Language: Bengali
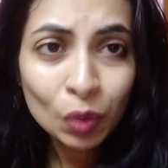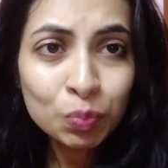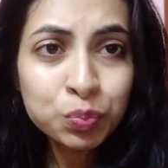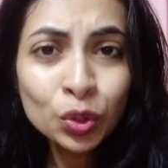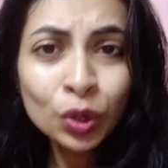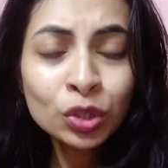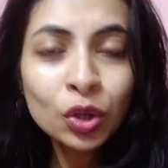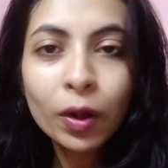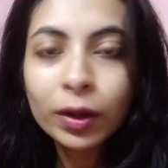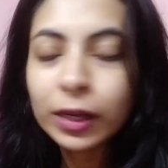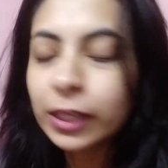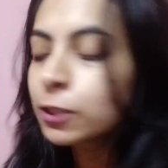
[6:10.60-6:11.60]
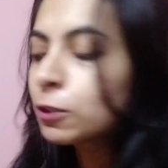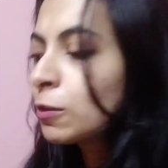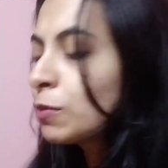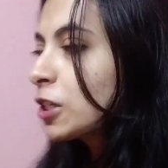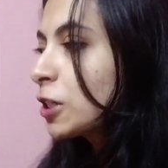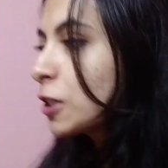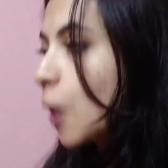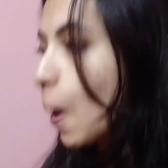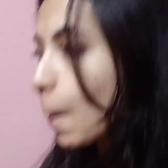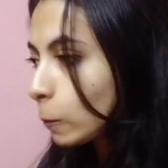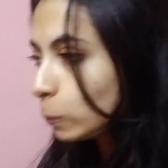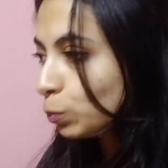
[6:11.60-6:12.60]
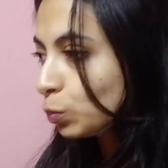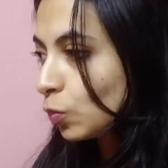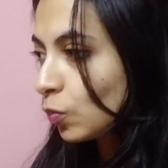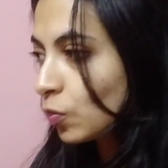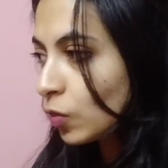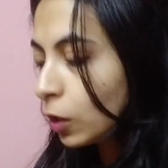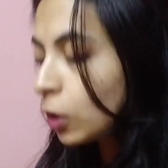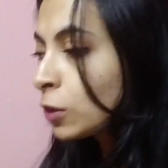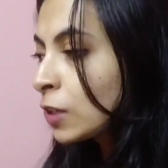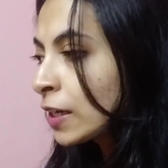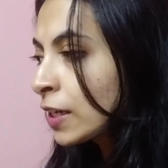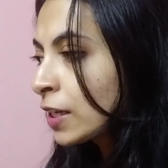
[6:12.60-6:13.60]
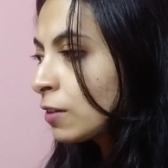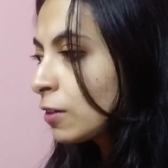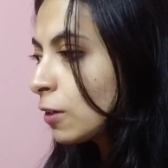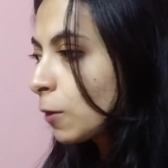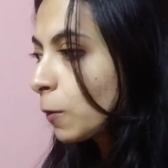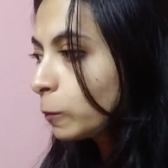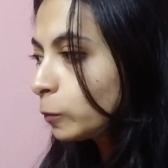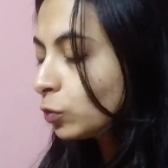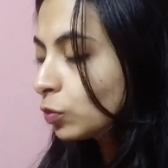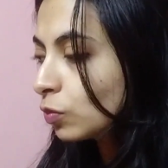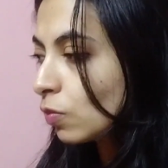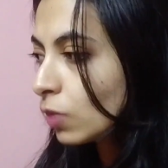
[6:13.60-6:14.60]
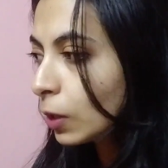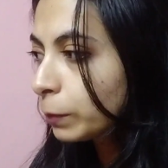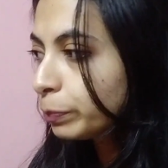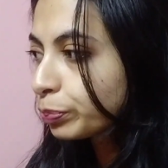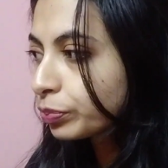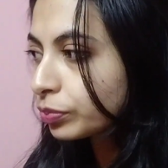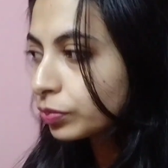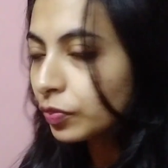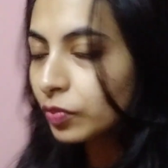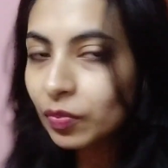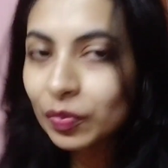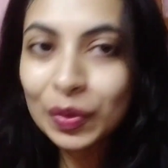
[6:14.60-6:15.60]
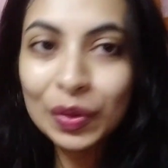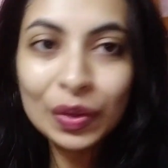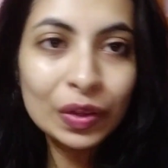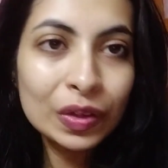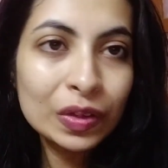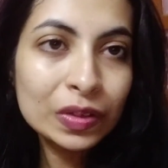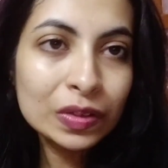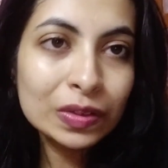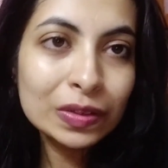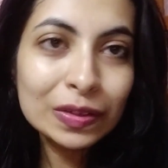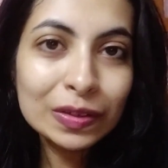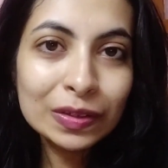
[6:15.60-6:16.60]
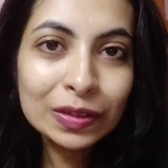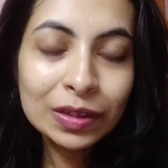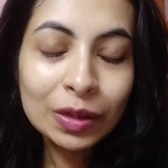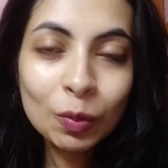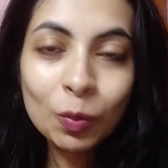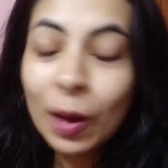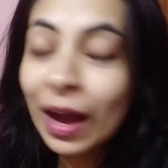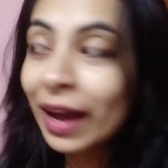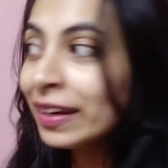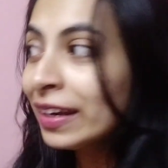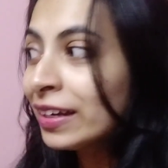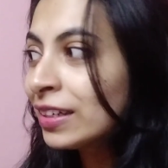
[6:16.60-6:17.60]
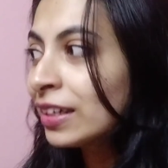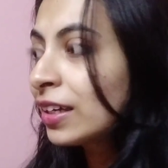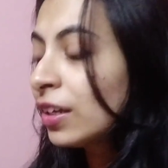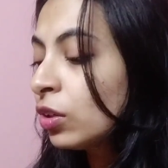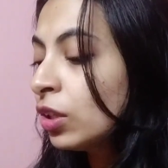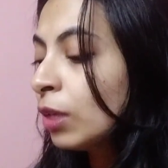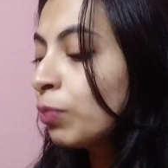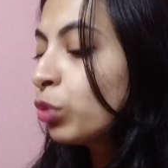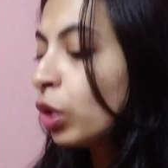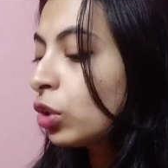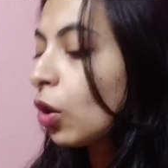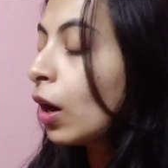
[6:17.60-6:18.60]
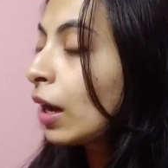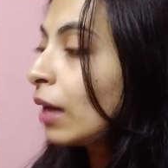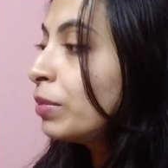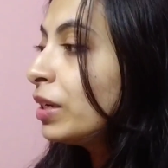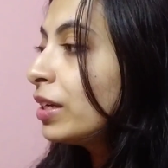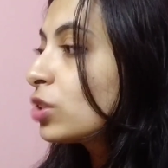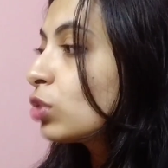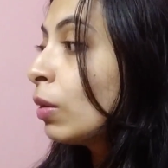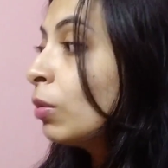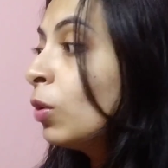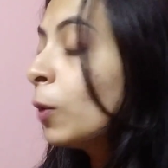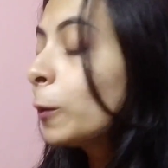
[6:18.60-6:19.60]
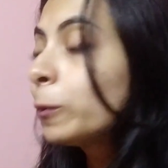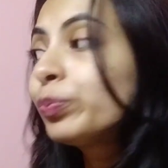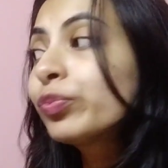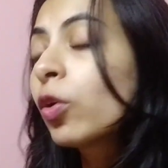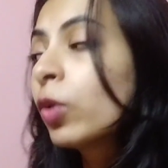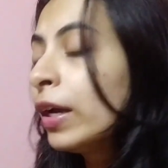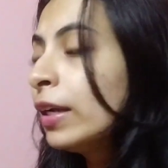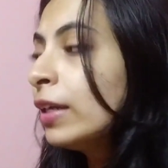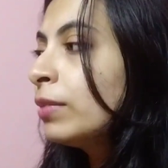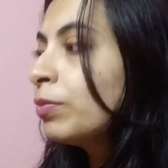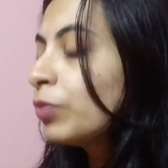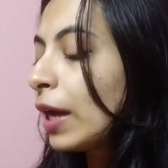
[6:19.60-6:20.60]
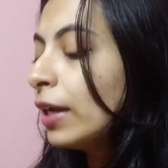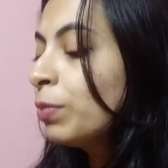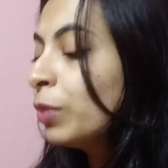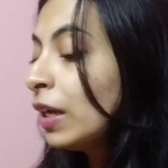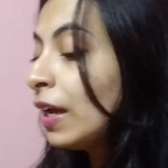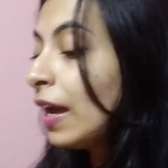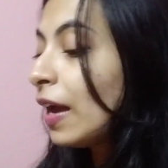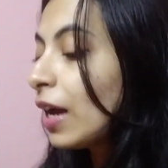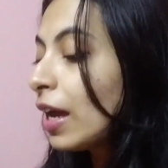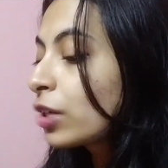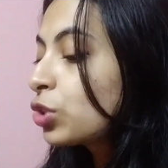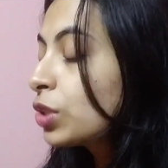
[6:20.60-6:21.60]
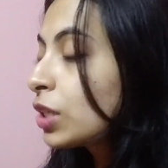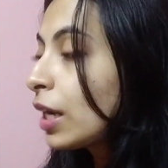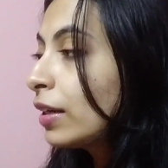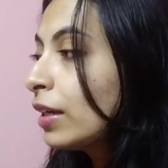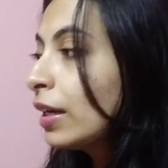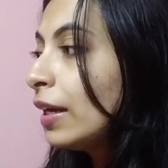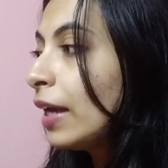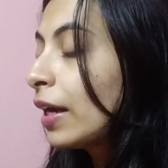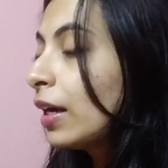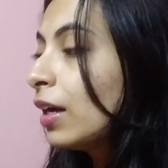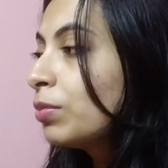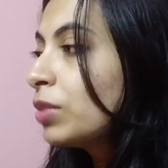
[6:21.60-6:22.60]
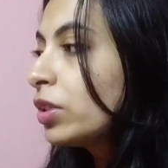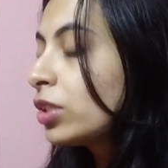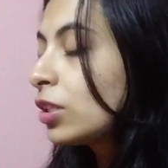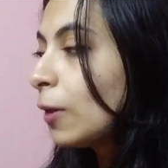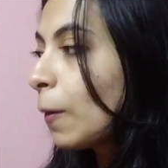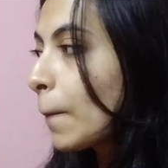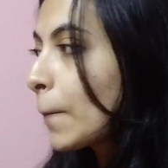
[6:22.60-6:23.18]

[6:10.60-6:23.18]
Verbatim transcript: পুরো টক একটুকু মিষ্টি না কত টাকা কিনে নিল ওয়ান এইটটি কিলো দিয়ে পুরো টক আম নিয়ে এসছে বাবু ওখানে আলিপুরে একশো ষাট টাকা ল্যাংরা আম দিচ্ছিল